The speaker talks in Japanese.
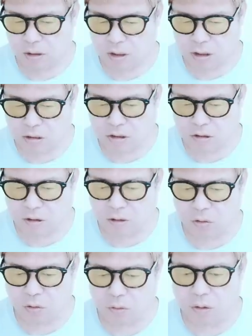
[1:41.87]
ガーシー
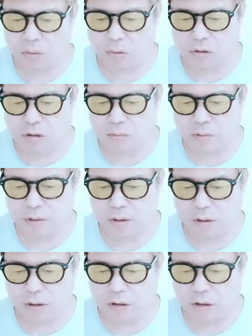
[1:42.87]
選挙カーは渋
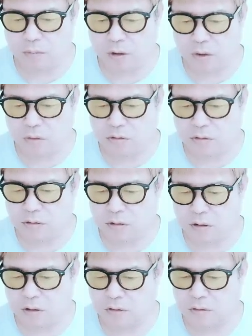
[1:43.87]
谷駅前を中
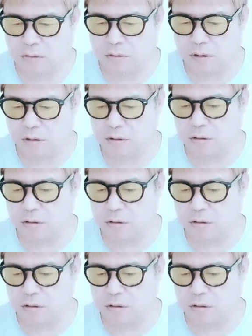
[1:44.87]
心に活動して